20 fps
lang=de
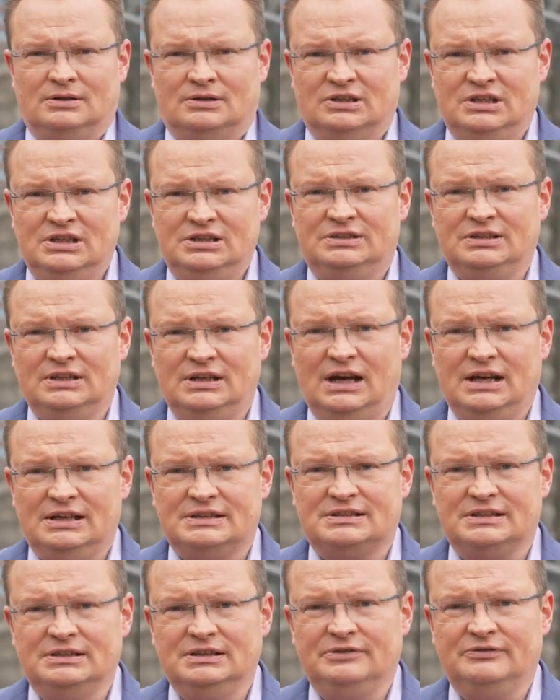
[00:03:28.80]
Nicht in
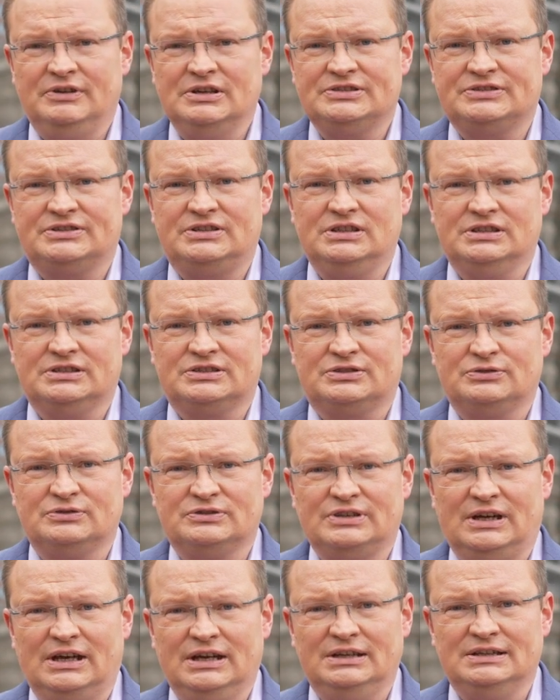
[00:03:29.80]
Aktien investiert zu
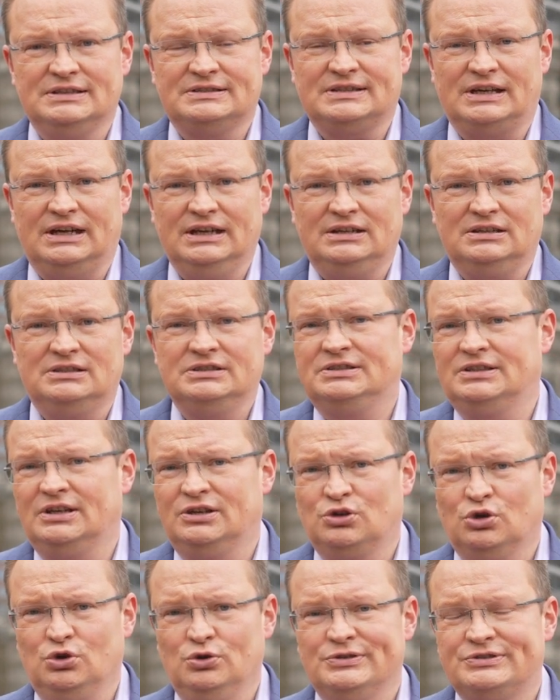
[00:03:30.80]
sein, ist eigentlich der
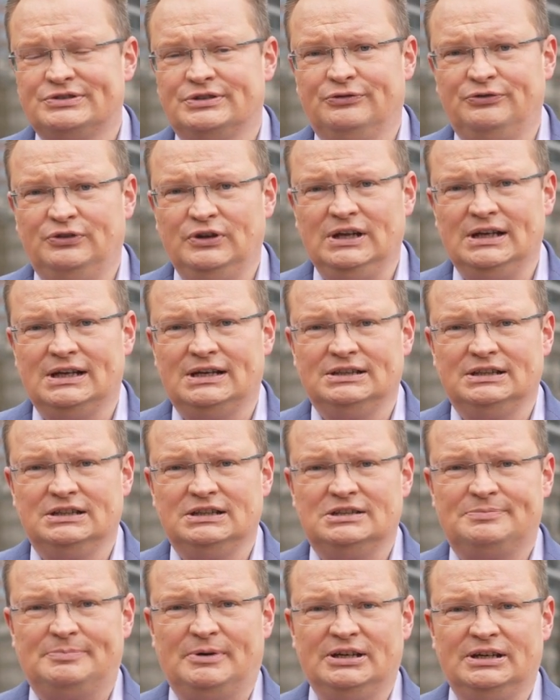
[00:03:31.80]
größte Fehler, den
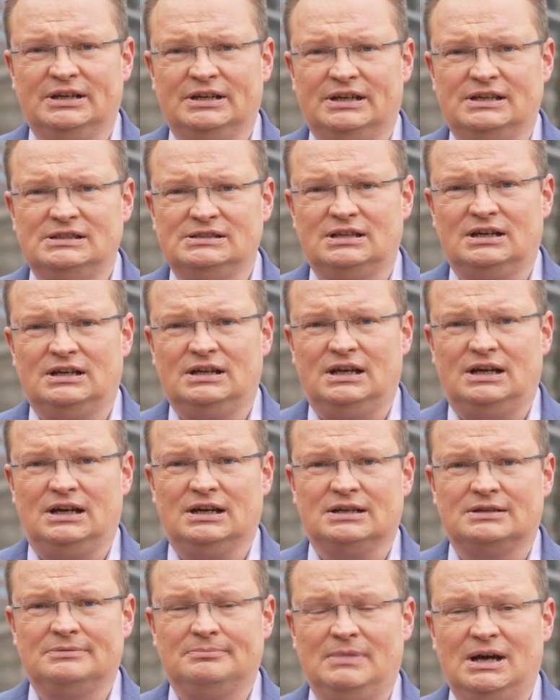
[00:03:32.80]
ich bei der
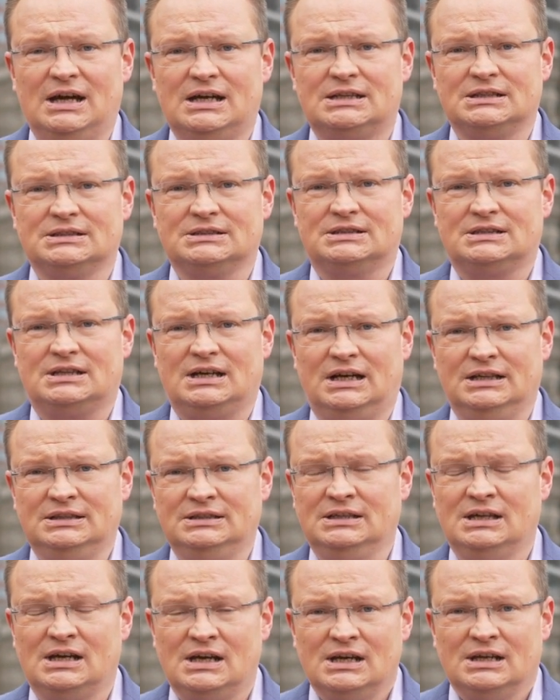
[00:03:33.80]
Geldanlage machen
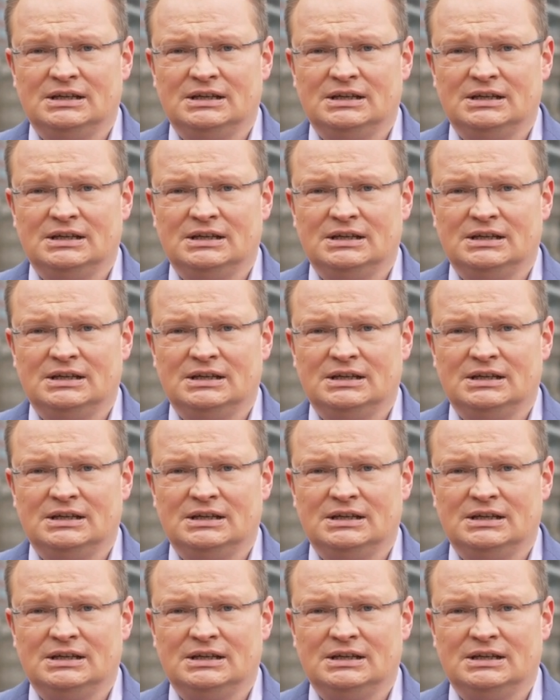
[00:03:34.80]
kann,